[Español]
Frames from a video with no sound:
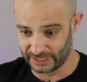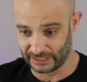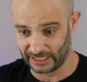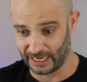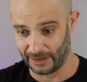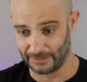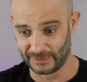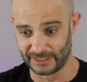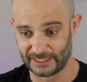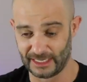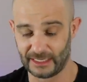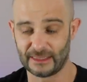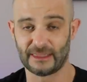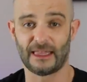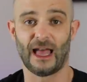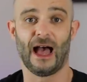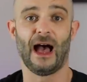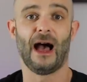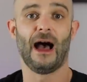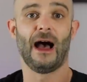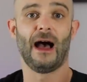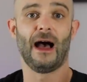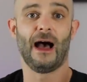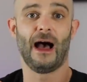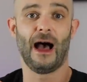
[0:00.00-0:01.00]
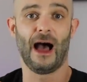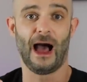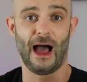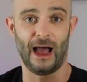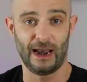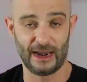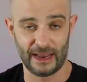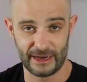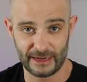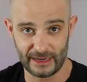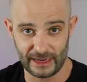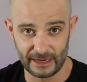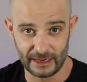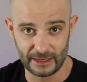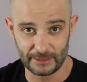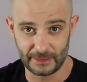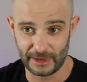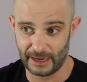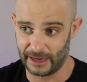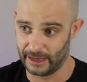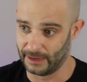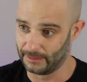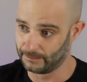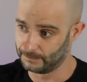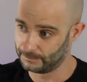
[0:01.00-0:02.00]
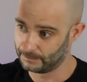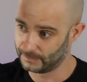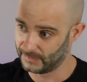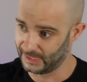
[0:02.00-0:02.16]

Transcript: sin camiseta al aire libre